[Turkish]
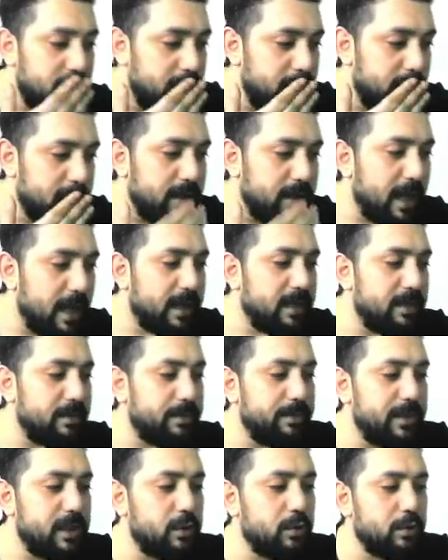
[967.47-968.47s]

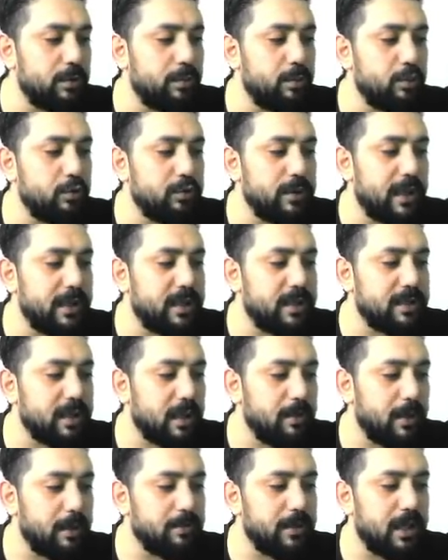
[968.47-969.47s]
yani bir gün bunda da
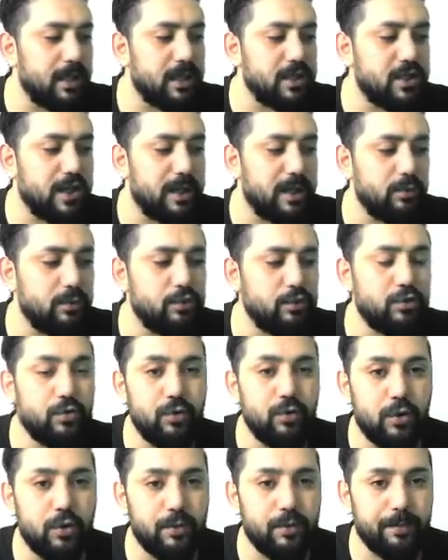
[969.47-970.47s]
tamamlanacağını
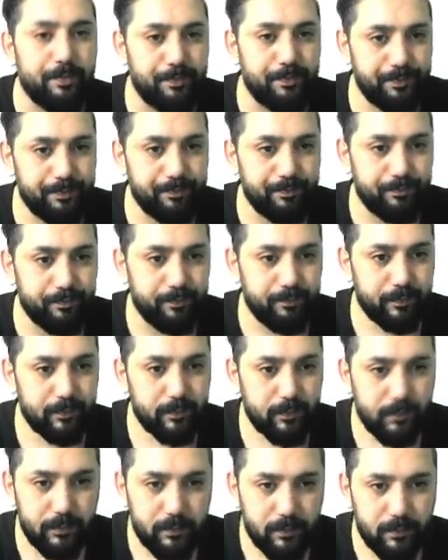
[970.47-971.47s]
düşünüyorum.
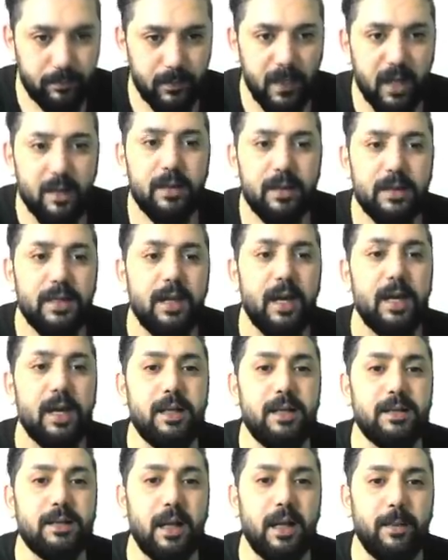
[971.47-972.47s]

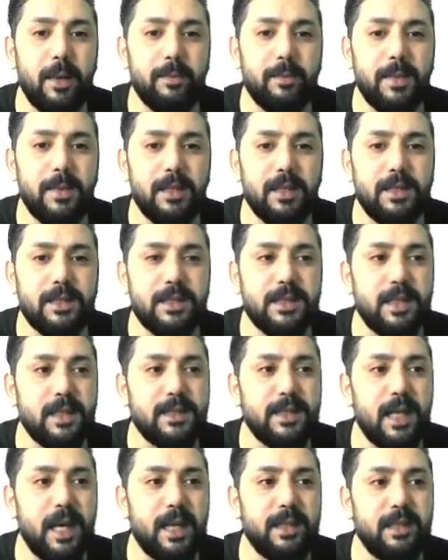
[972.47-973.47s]
Yani tamamlanırsa
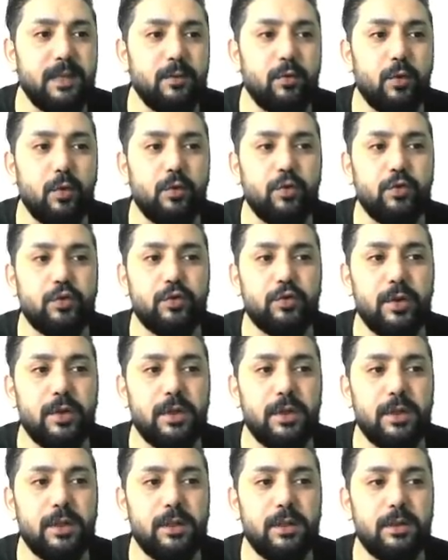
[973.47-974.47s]
zaten
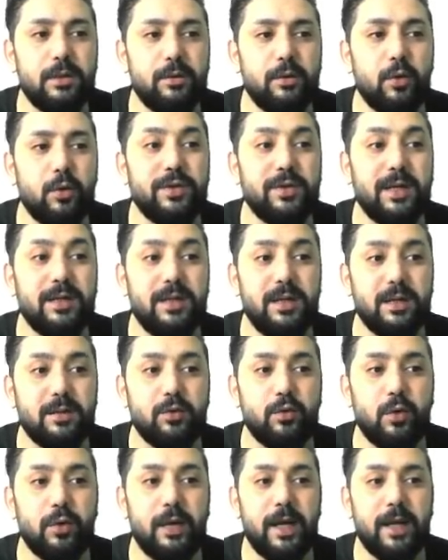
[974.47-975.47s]

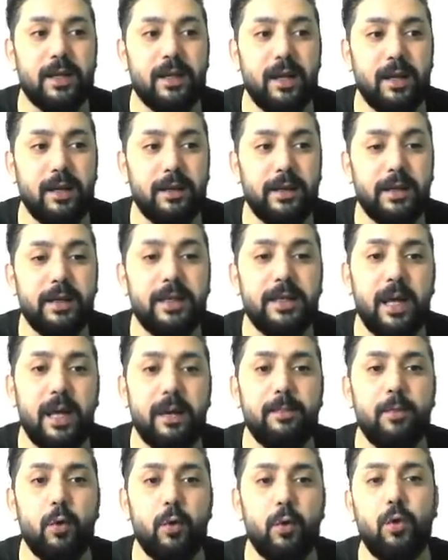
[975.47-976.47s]
9.40 e, dolarda
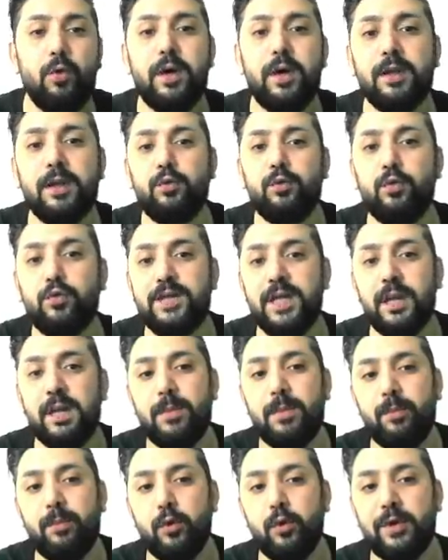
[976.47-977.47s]
yani bir 10 kat
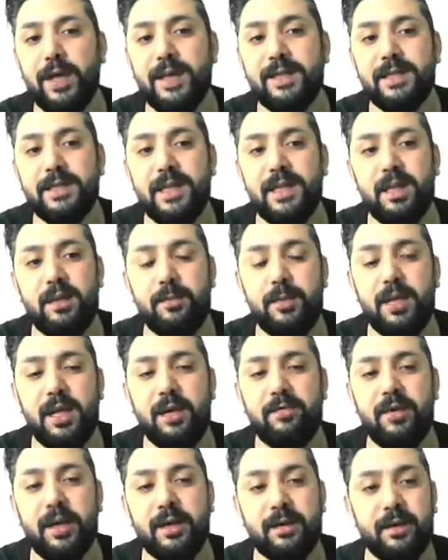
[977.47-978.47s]
yükselme potansiyeli bile
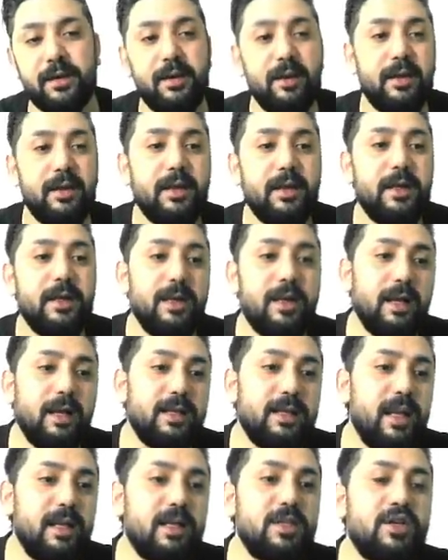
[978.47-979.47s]
var.
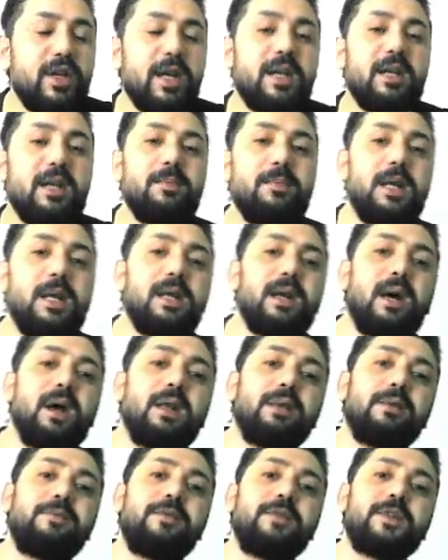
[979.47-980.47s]
Yani geri çekilmeler
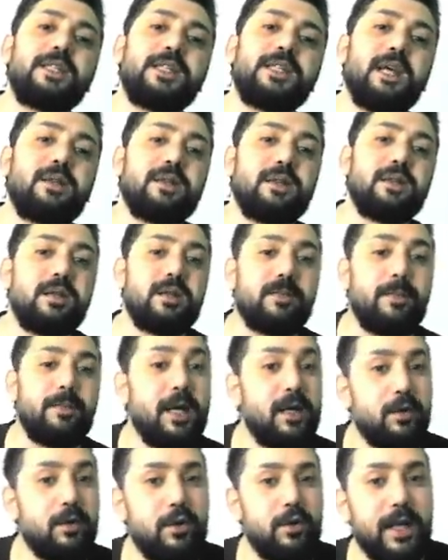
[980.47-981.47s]
alım fırsatıdır
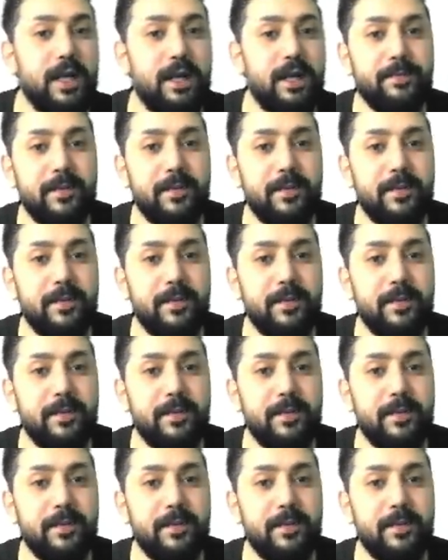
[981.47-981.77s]
bana göre.